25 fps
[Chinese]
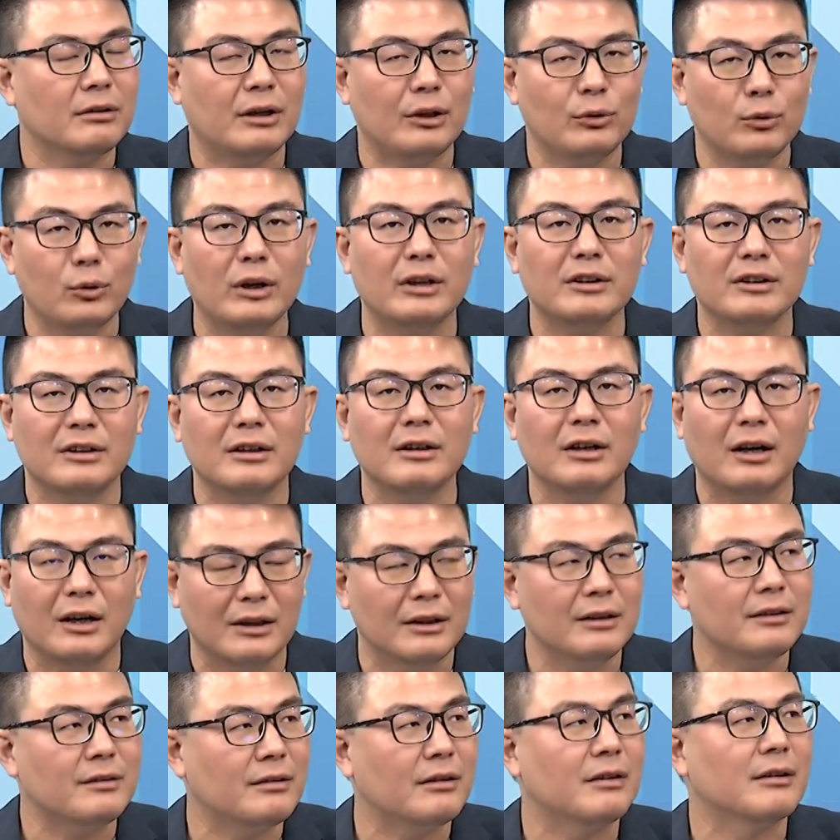愿意
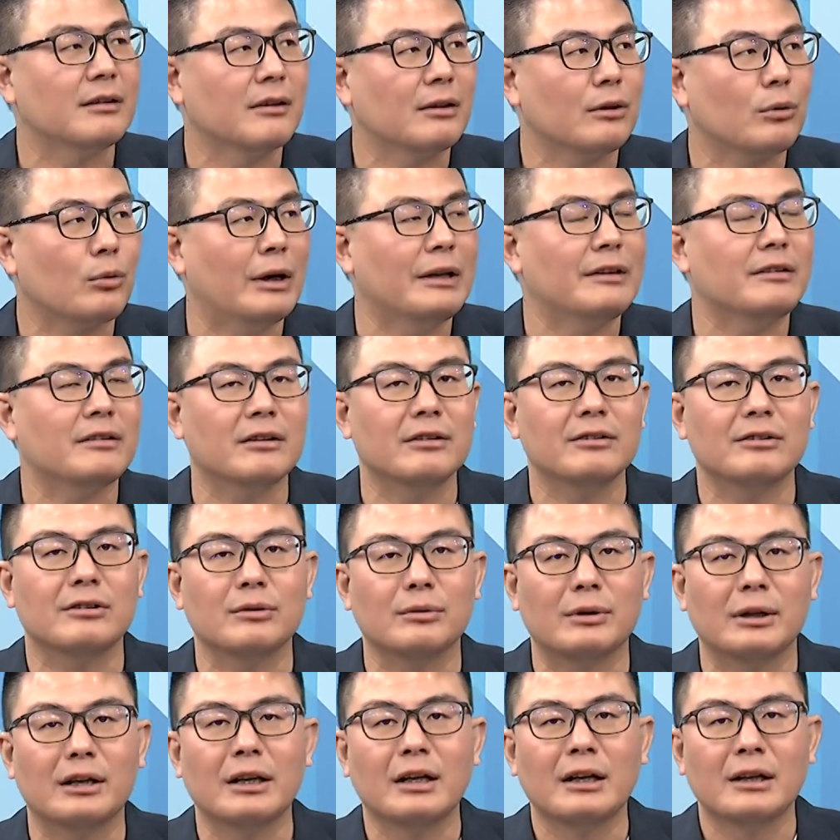和解的关键是
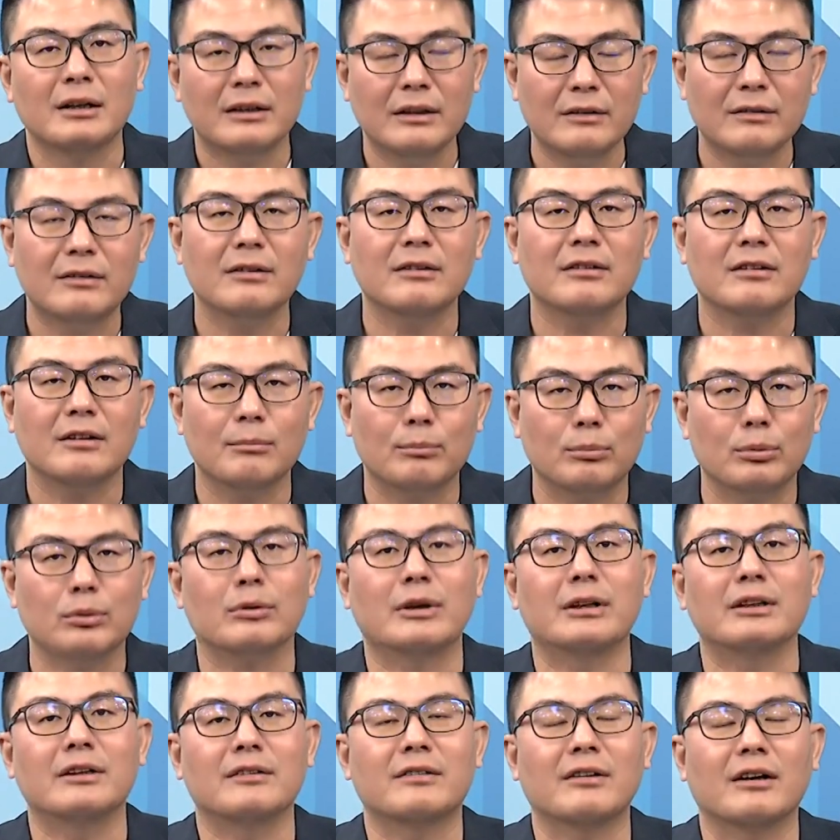因为林志坚不
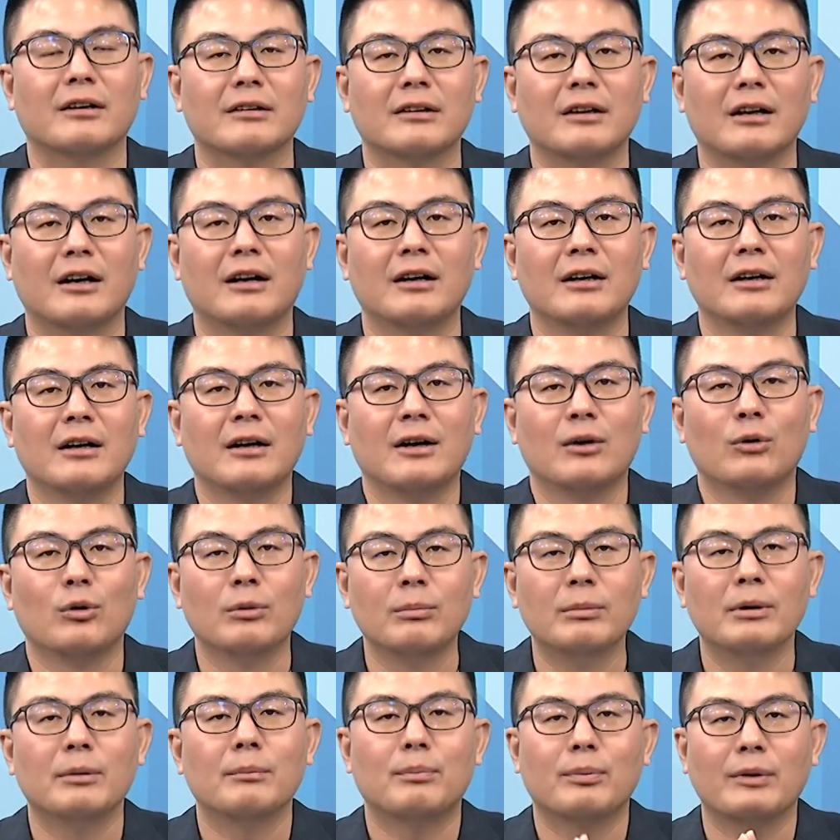断的强调，我
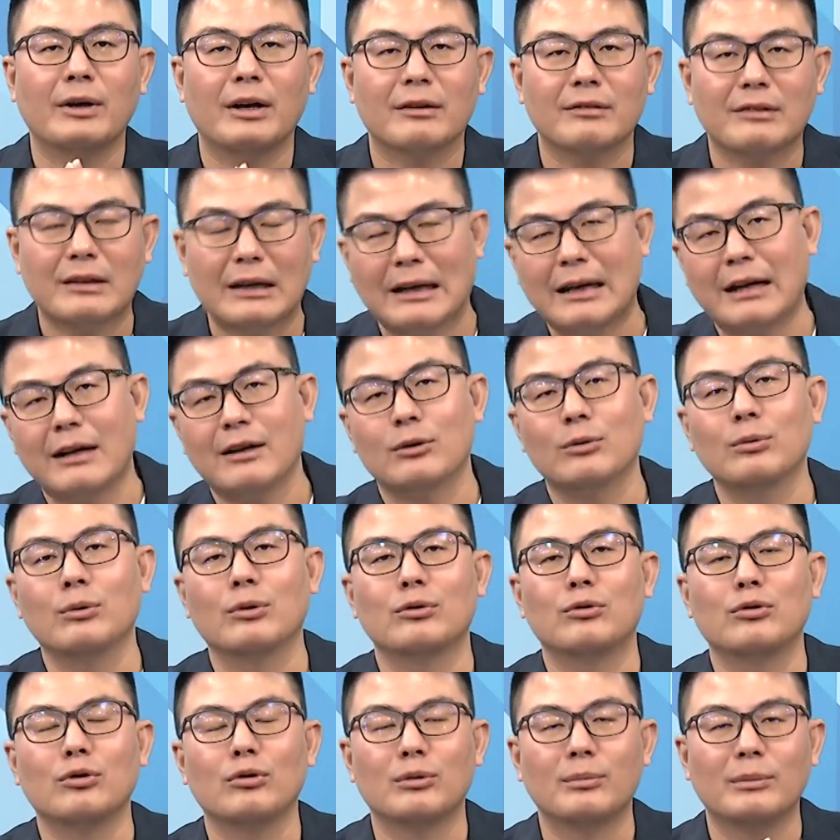们不要再看过
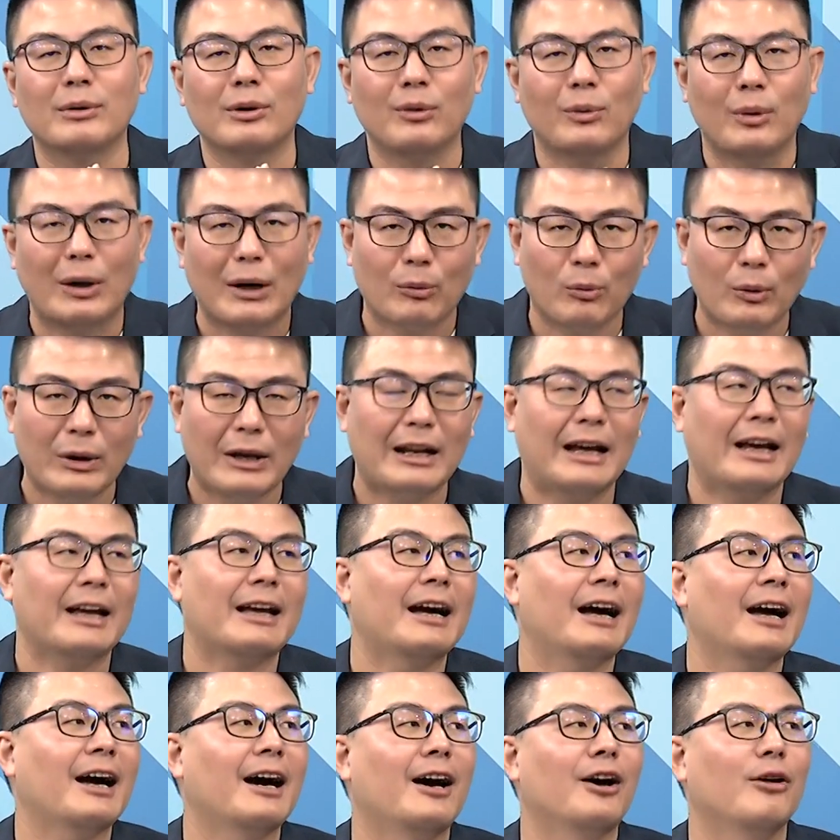去，我们往未来
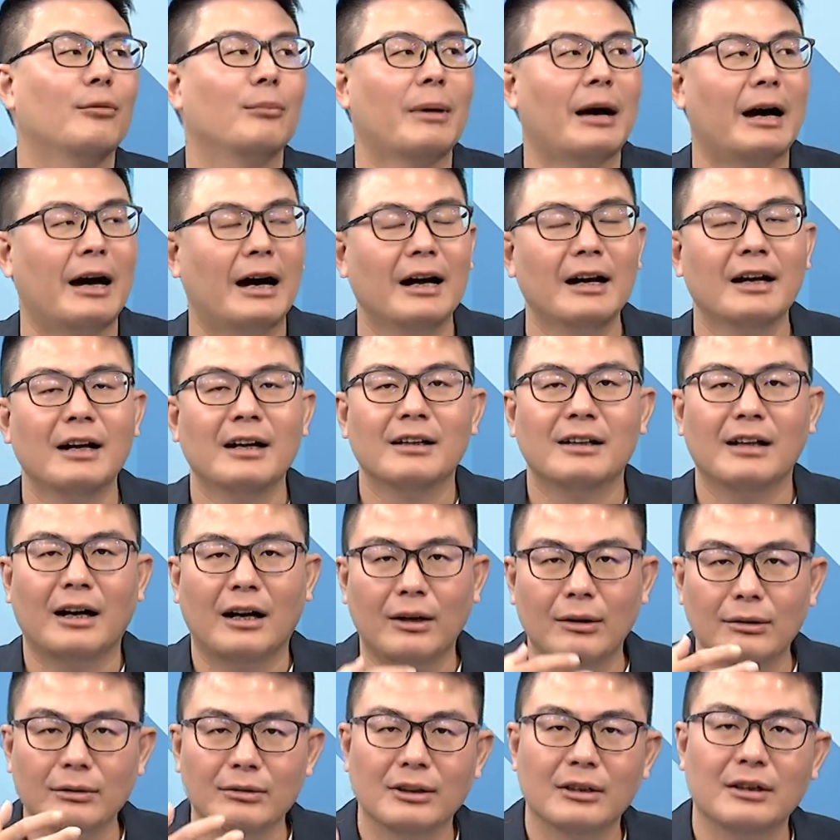看，好吗？然
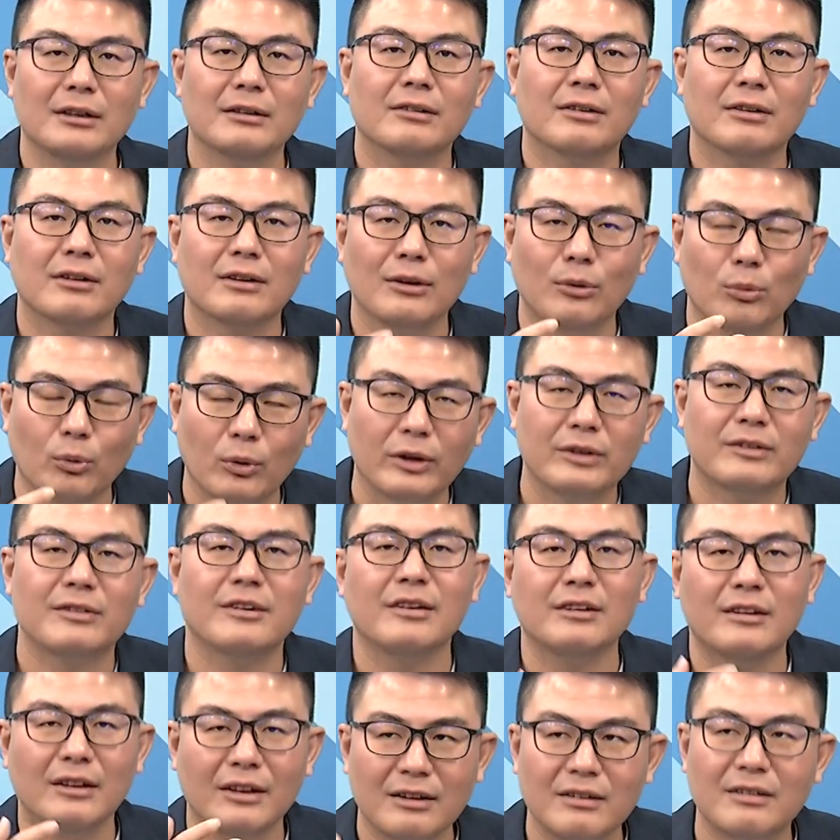后呢，这个我
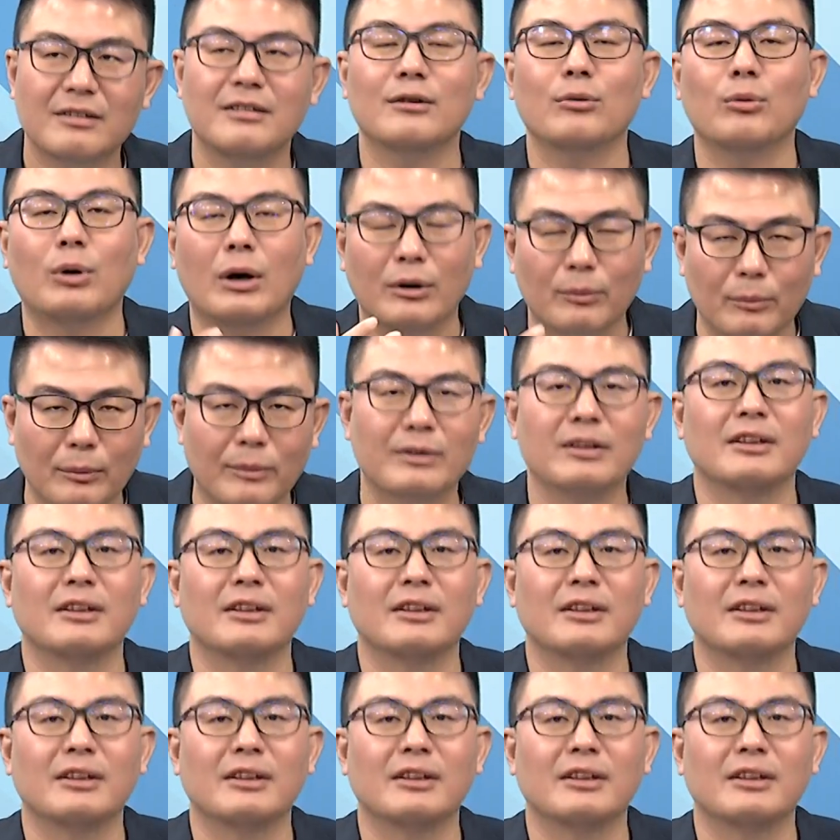今天希望我们